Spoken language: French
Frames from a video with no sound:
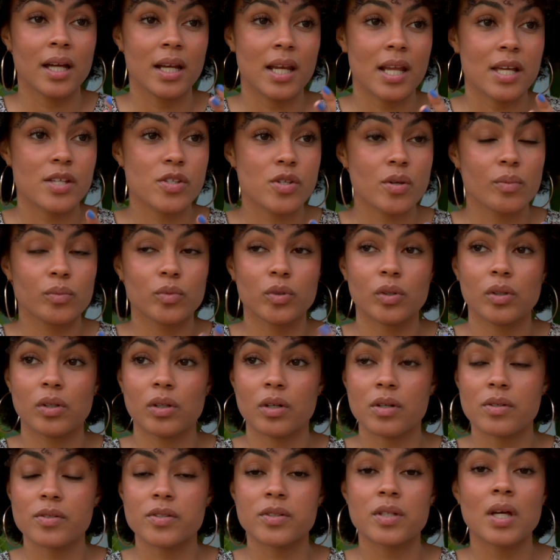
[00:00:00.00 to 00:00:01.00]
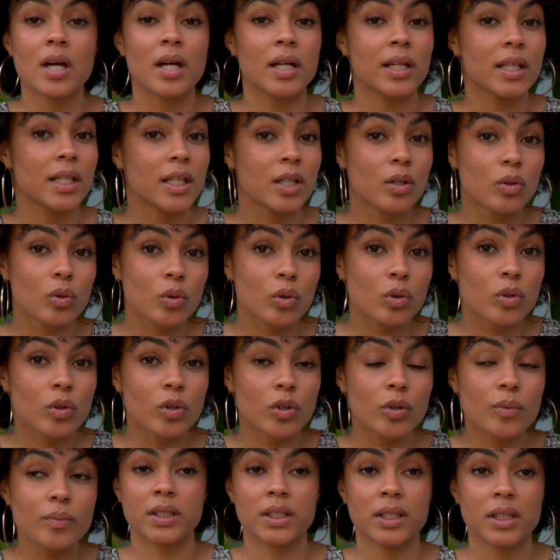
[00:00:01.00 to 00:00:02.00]
la somnolence, les
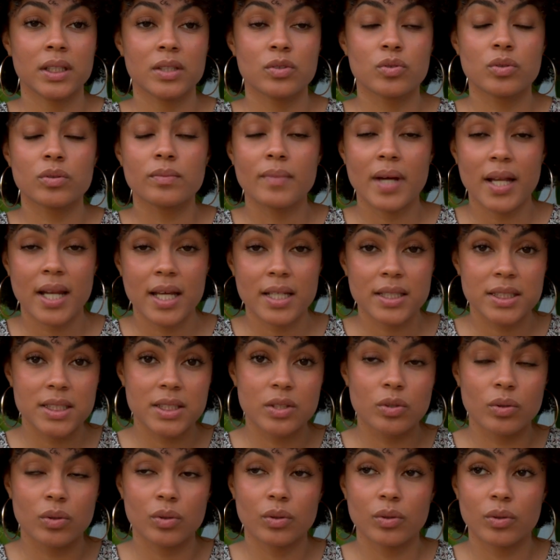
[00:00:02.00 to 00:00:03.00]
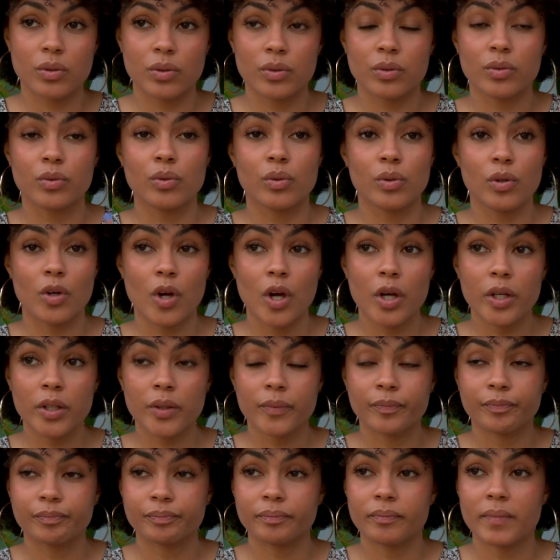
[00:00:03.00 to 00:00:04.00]
glaucos, qui est une maladie de, de
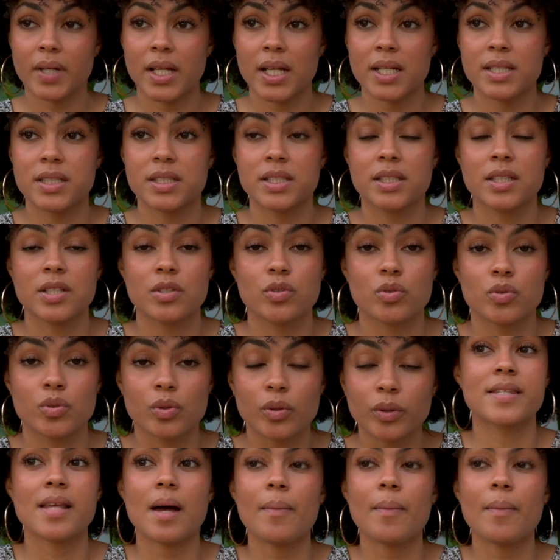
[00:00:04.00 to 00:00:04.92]
l'œil, maladie des yeux.